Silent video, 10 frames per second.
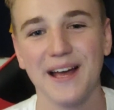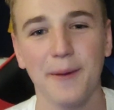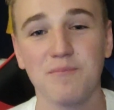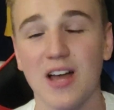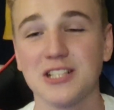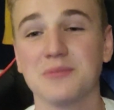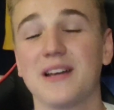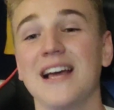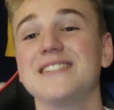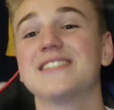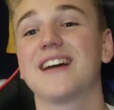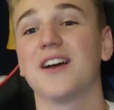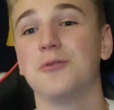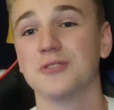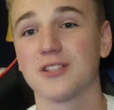Ähm, nach einem
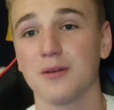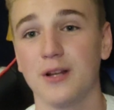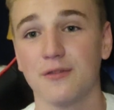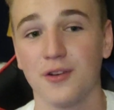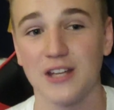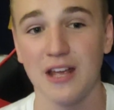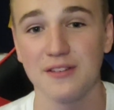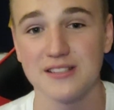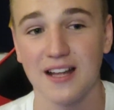geisteskrank guten Dribbling von Davis,